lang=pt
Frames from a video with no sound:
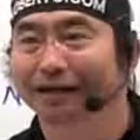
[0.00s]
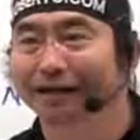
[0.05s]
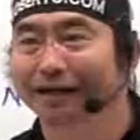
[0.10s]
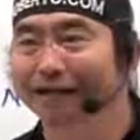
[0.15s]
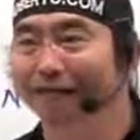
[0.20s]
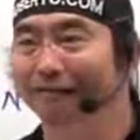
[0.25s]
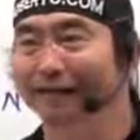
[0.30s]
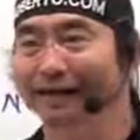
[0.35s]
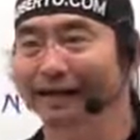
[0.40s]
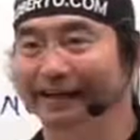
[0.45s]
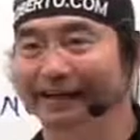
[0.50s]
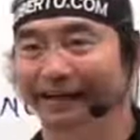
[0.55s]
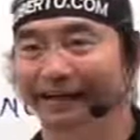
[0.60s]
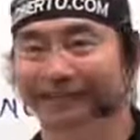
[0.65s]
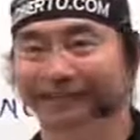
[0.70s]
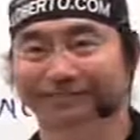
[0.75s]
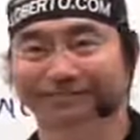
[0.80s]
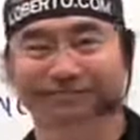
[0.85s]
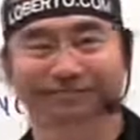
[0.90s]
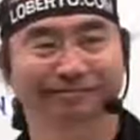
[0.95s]
levá-la.
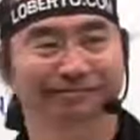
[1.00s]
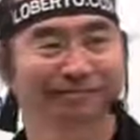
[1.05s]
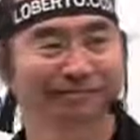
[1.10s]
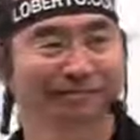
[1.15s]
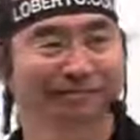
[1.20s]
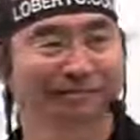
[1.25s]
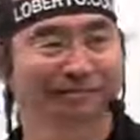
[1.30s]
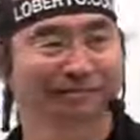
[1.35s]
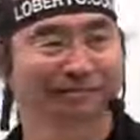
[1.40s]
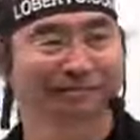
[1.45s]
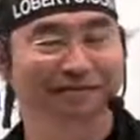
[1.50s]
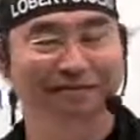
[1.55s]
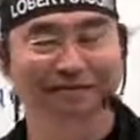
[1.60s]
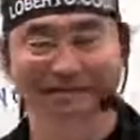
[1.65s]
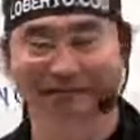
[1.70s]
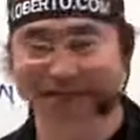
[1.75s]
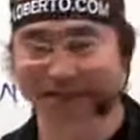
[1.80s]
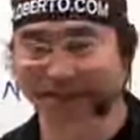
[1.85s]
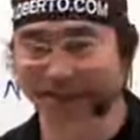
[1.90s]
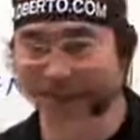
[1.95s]

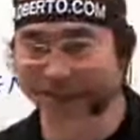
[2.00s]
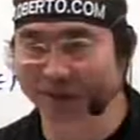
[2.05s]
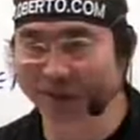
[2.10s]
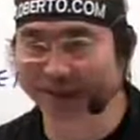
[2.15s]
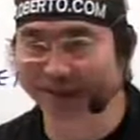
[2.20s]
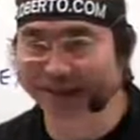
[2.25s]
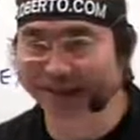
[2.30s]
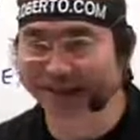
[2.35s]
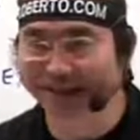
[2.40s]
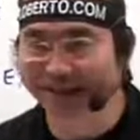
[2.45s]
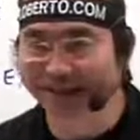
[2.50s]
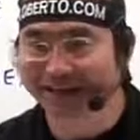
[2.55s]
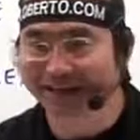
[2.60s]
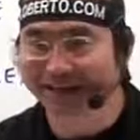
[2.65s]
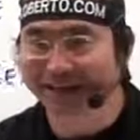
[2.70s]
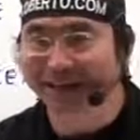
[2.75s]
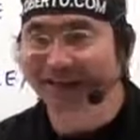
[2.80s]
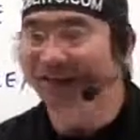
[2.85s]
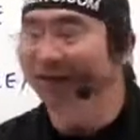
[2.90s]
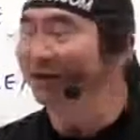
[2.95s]
Certo aí?
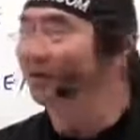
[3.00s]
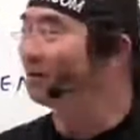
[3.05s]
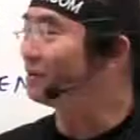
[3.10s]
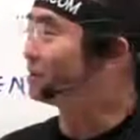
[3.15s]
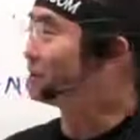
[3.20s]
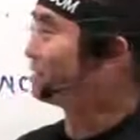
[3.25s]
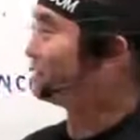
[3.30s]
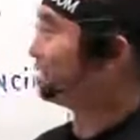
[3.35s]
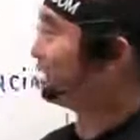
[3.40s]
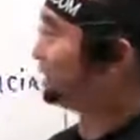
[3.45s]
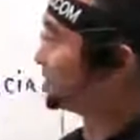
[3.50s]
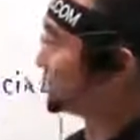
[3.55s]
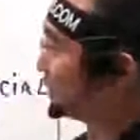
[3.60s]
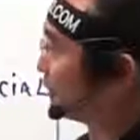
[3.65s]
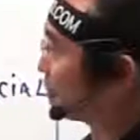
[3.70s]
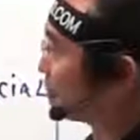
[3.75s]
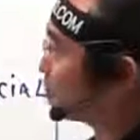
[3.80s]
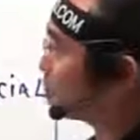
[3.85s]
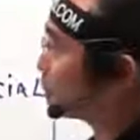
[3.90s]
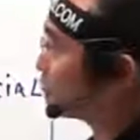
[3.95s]
Ou seja,